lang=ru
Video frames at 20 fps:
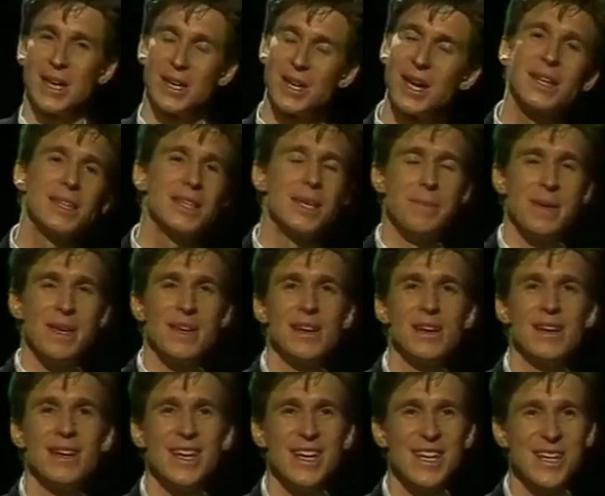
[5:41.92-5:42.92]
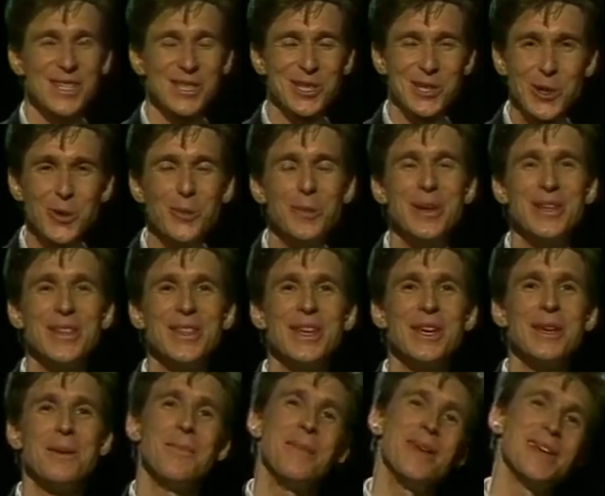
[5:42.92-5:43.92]
Коктебель –
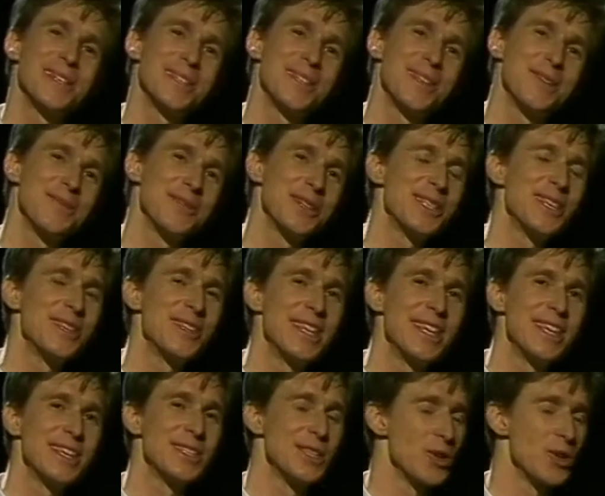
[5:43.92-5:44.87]
излюбленное место высадки